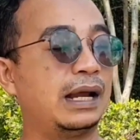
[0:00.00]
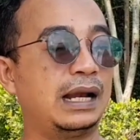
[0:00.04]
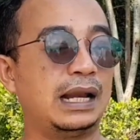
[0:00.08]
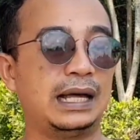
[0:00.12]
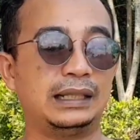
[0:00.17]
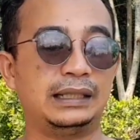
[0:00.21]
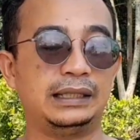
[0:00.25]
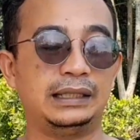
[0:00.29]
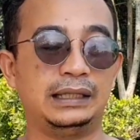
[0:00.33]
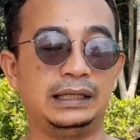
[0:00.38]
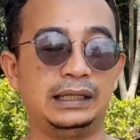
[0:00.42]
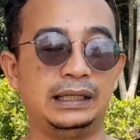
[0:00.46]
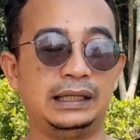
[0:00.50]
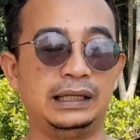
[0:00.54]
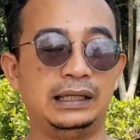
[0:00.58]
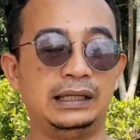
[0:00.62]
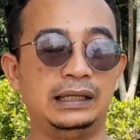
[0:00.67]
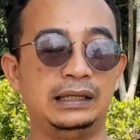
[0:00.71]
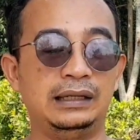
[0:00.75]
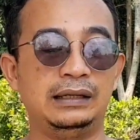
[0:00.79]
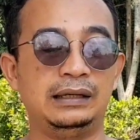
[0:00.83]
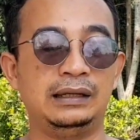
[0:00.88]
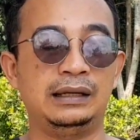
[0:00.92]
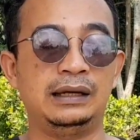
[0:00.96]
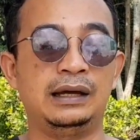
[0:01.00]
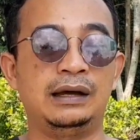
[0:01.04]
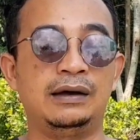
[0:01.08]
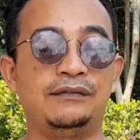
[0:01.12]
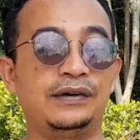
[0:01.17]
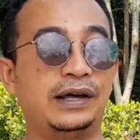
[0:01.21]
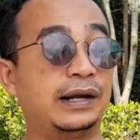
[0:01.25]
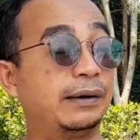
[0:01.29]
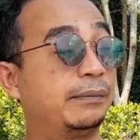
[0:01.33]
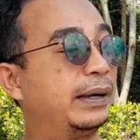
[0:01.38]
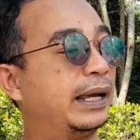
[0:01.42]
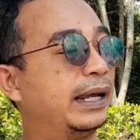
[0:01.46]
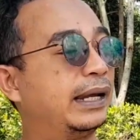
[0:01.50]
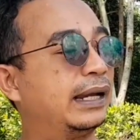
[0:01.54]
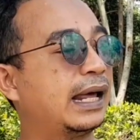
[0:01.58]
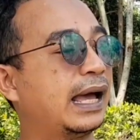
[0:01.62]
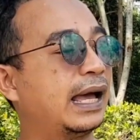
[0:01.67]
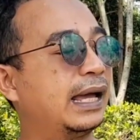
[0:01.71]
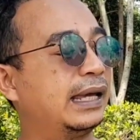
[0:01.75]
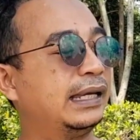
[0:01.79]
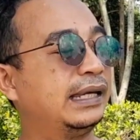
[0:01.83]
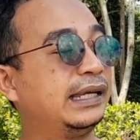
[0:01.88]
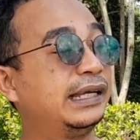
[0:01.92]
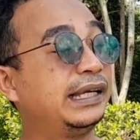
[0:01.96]
latin Verbena
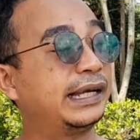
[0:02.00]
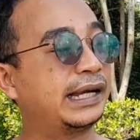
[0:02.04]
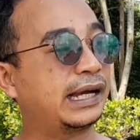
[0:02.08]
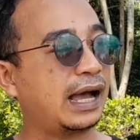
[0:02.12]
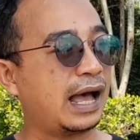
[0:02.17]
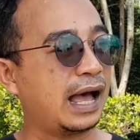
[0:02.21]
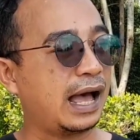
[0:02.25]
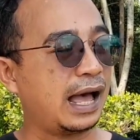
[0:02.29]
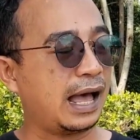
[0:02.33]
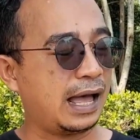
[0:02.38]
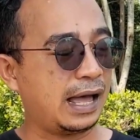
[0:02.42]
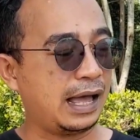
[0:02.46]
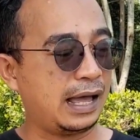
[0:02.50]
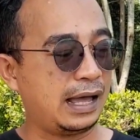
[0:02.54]
indica.